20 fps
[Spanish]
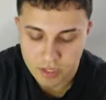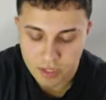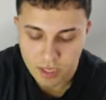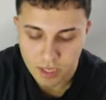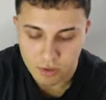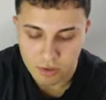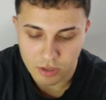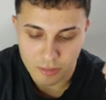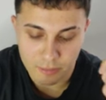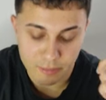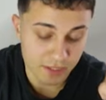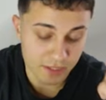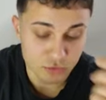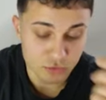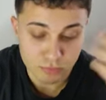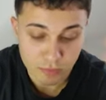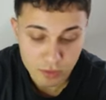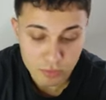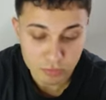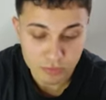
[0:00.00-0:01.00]
Ahora, para
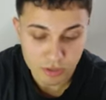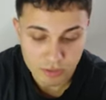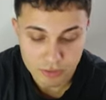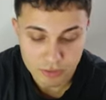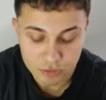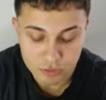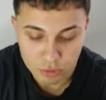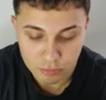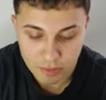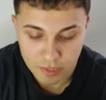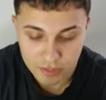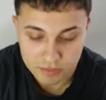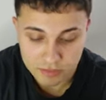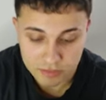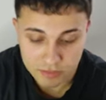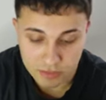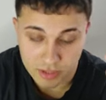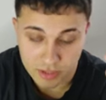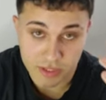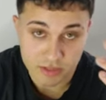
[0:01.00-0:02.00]
sumar un evento
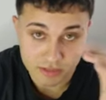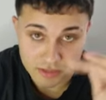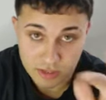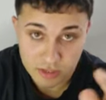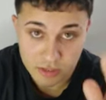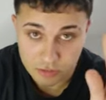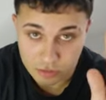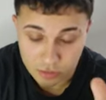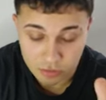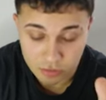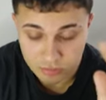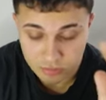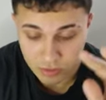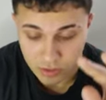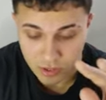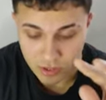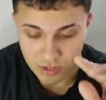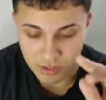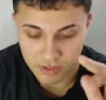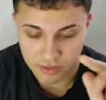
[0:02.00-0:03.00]
más, y cito
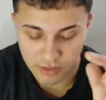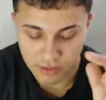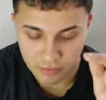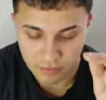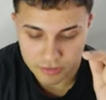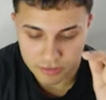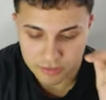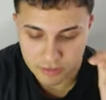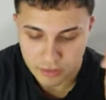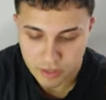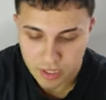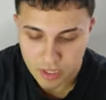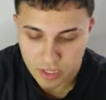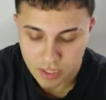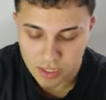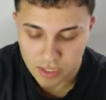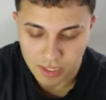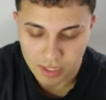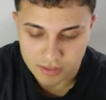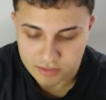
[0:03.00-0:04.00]
esta vez,
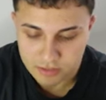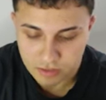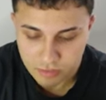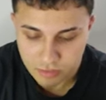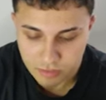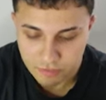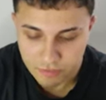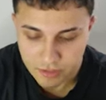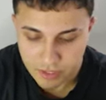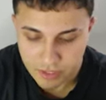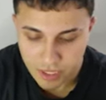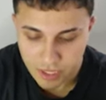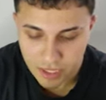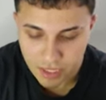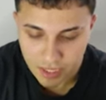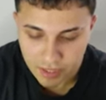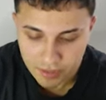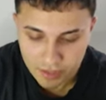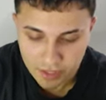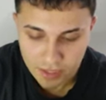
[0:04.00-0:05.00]
la Reserva Federal
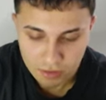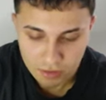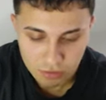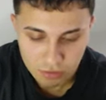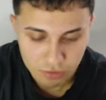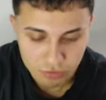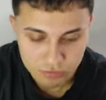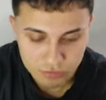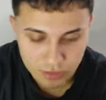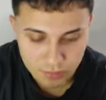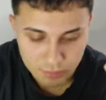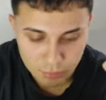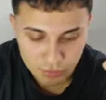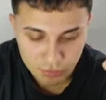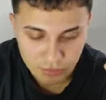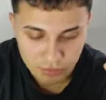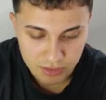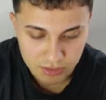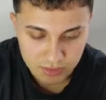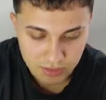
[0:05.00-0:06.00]
ha dejado los tipos
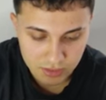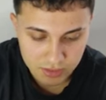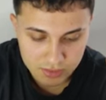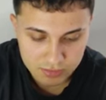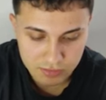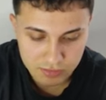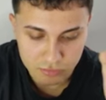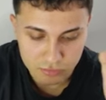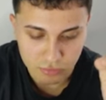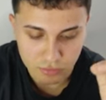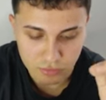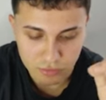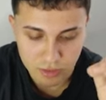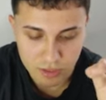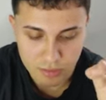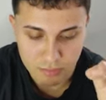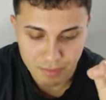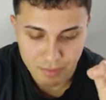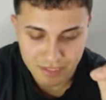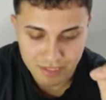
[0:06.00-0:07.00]
de interés en su nivel
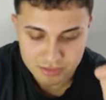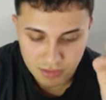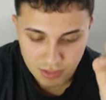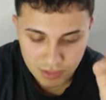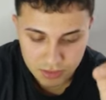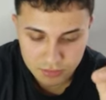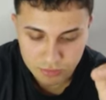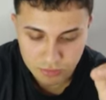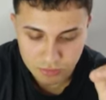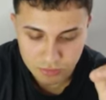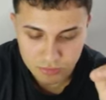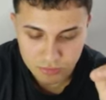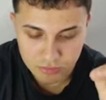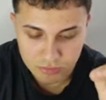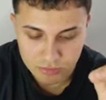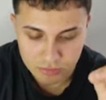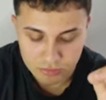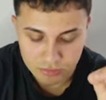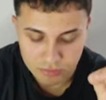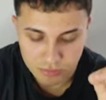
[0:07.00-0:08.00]
más alto
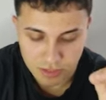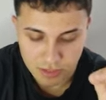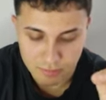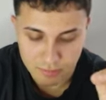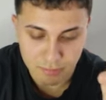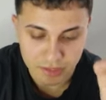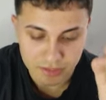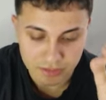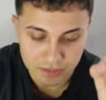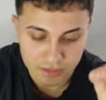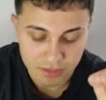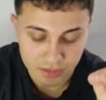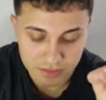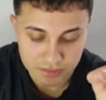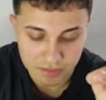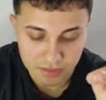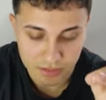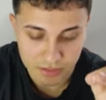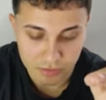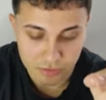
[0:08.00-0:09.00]
en 23
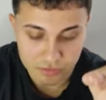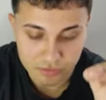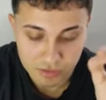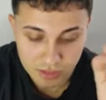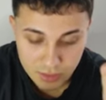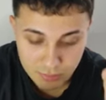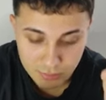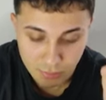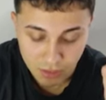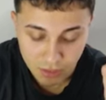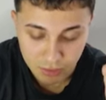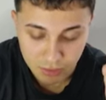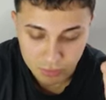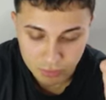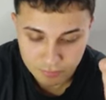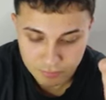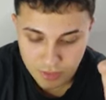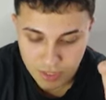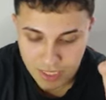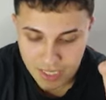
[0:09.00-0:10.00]
años. Sin embargo,
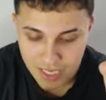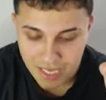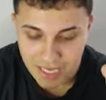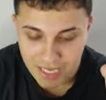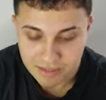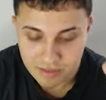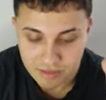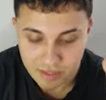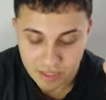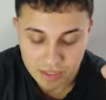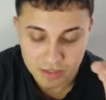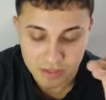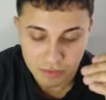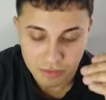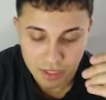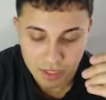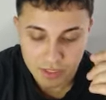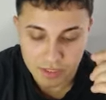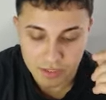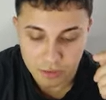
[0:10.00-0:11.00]
esa
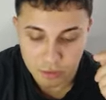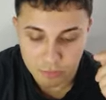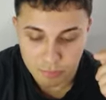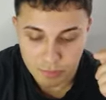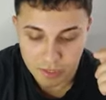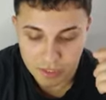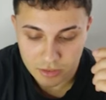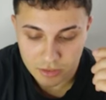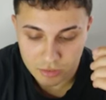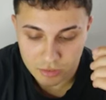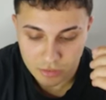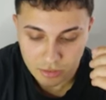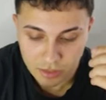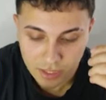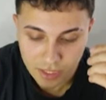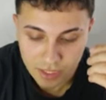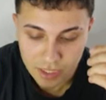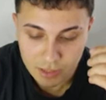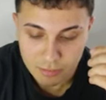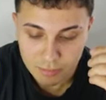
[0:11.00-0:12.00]
inactividad generó pánico
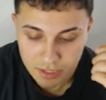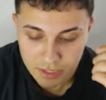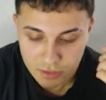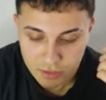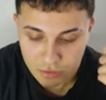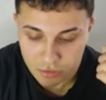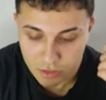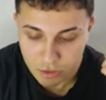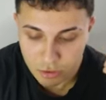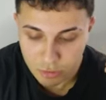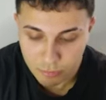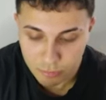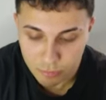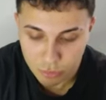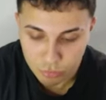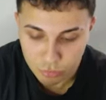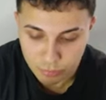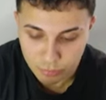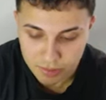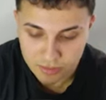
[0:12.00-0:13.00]
en medio de los
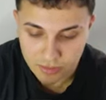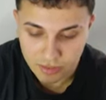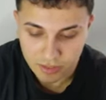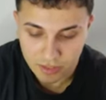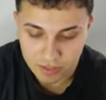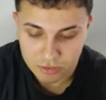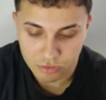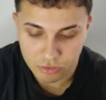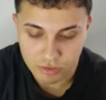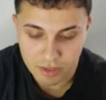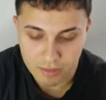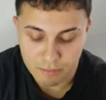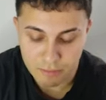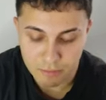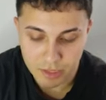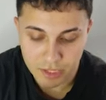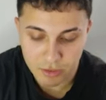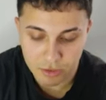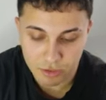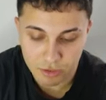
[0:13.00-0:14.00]
preocupantes datos de
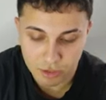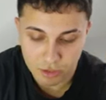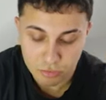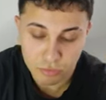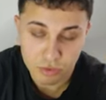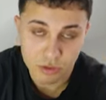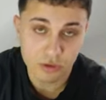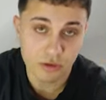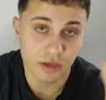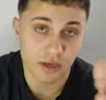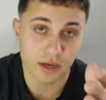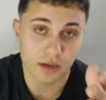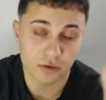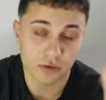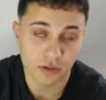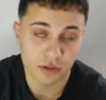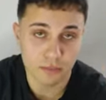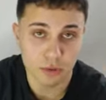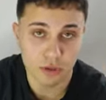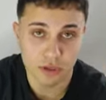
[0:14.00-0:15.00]
empleos de julio, que
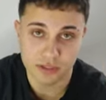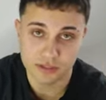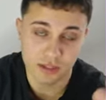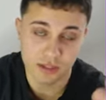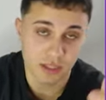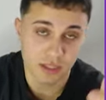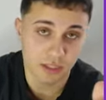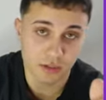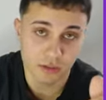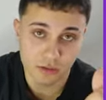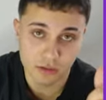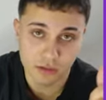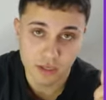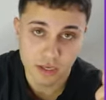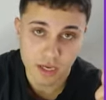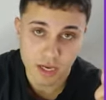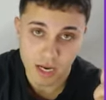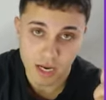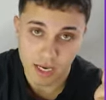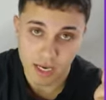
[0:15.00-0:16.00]
recordemos que salieron
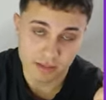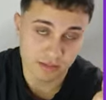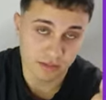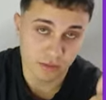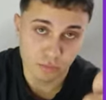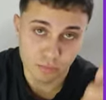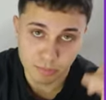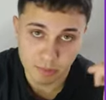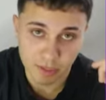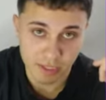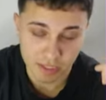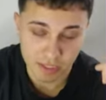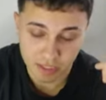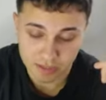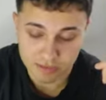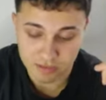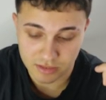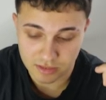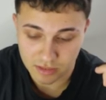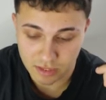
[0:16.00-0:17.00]
hace un par de
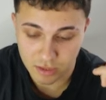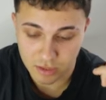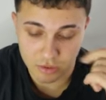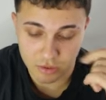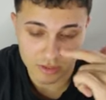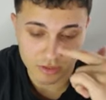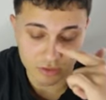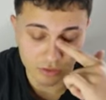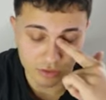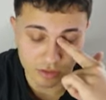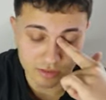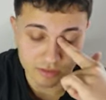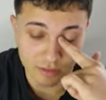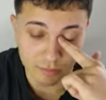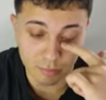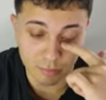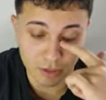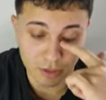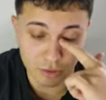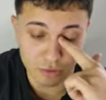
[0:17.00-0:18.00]
días atrás los datos de
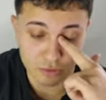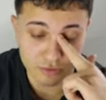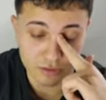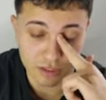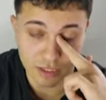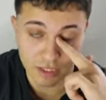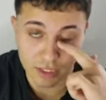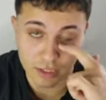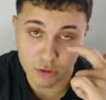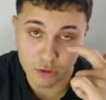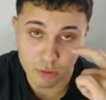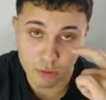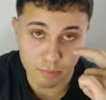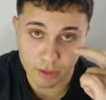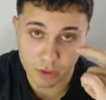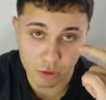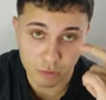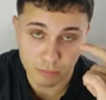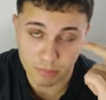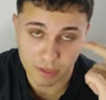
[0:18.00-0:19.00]
desempleo, cosa que no
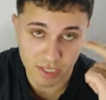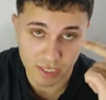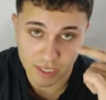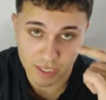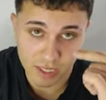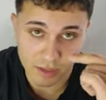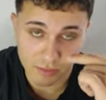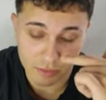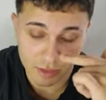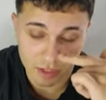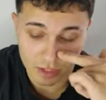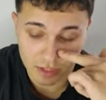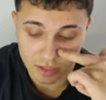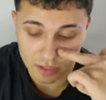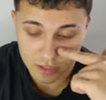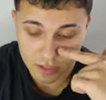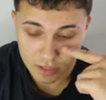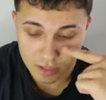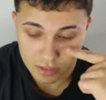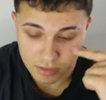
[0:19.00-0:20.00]
pegó para nada bien,
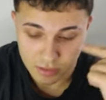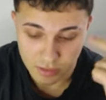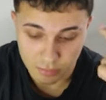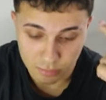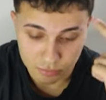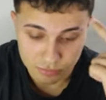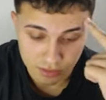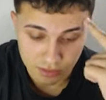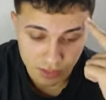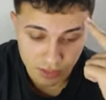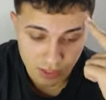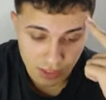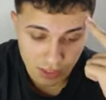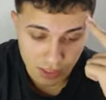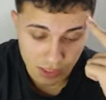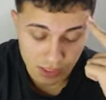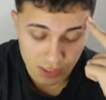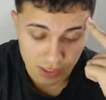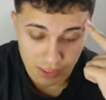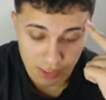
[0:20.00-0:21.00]
digamos, en
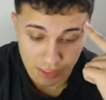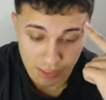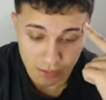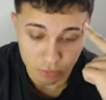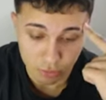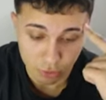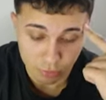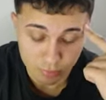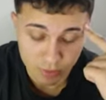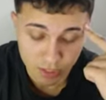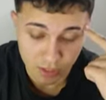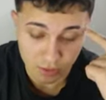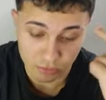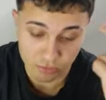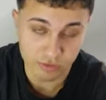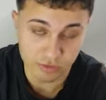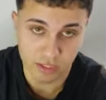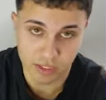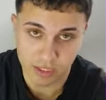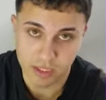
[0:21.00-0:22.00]
la economía,
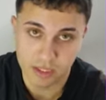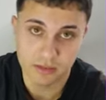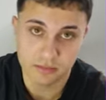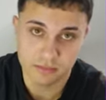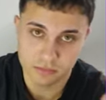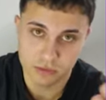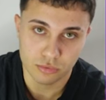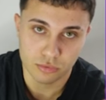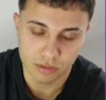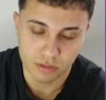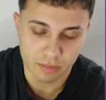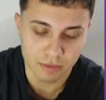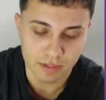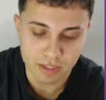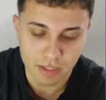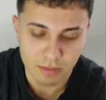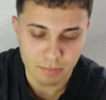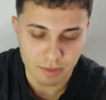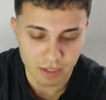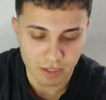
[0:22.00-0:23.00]
cosa que justamente
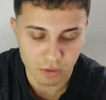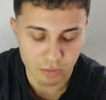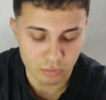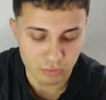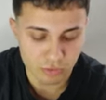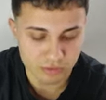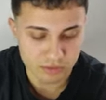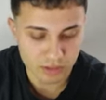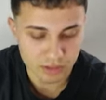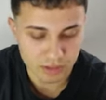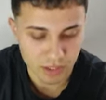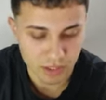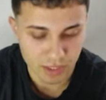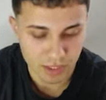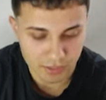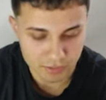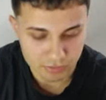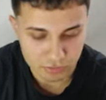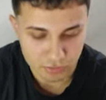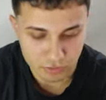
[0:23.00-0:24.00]
el mercado bursátil
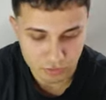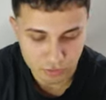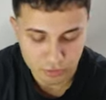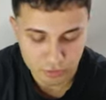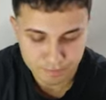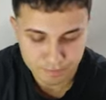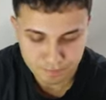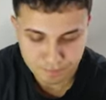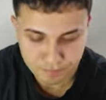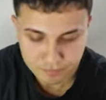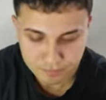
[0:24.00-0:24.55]
reaccionó